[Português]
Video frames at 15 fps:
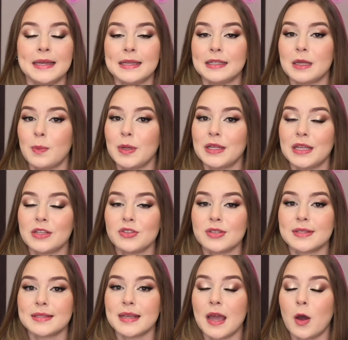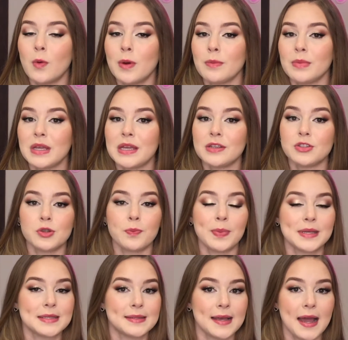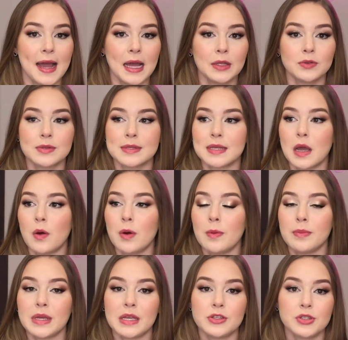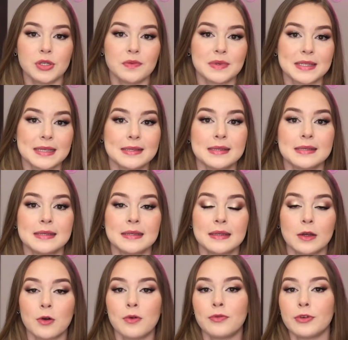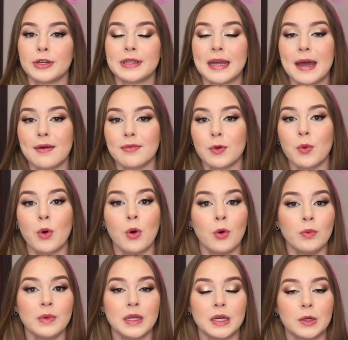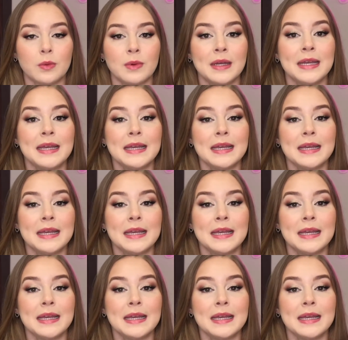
Independente se é um ambiente pesado, se é um ambiente que você se sinta confortável ou não.